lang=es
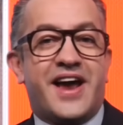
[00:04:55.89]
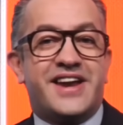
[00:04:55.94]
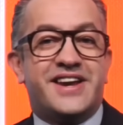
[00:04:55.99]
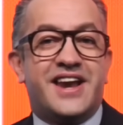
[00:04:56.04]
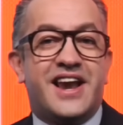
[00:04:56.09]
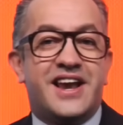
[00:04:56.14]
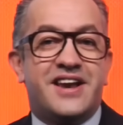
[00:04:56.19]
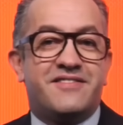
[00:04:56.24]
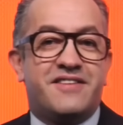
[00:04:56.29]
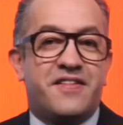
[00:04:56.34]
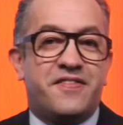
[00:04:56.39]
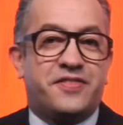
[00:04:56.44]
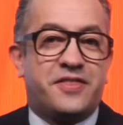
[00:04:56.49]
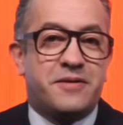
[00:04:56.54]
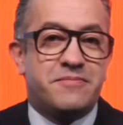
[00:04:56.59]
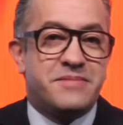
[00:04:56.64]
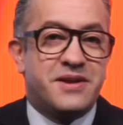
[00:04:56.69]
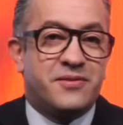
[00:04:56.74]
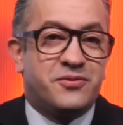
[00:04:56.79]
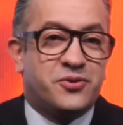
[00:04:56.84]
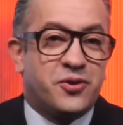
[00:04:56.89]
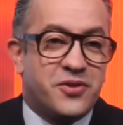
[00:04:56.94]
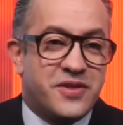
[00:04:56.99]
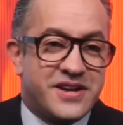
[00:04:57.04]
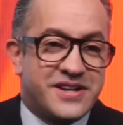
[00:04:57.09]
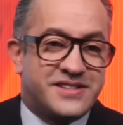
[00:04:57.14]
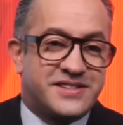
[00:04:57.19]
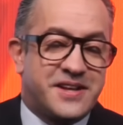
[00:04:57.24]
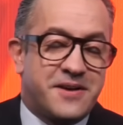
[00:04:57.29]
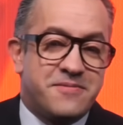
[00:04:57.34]
en el levantamiento
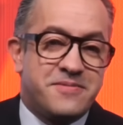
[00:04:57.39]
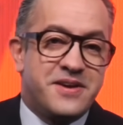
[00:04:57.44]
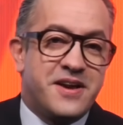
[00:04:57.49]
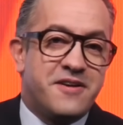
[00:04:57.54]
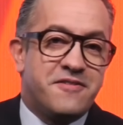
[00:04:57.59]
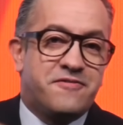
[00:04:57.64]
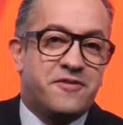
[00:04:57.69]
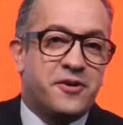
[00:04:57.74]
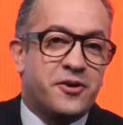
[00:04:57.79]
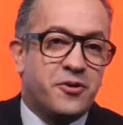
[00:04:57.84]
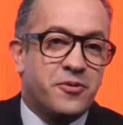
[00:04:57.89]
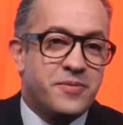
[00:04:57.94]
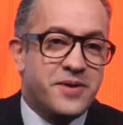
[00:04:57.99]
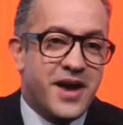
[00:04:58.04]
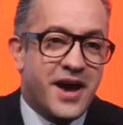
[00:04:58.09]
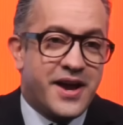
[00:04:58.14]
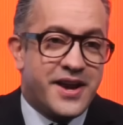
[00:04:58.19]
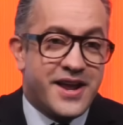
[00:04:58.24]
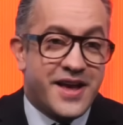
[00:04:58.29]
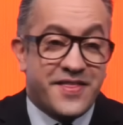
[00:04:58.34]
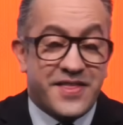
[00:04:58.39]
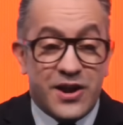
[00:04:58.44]
de esta vía ferroviaria.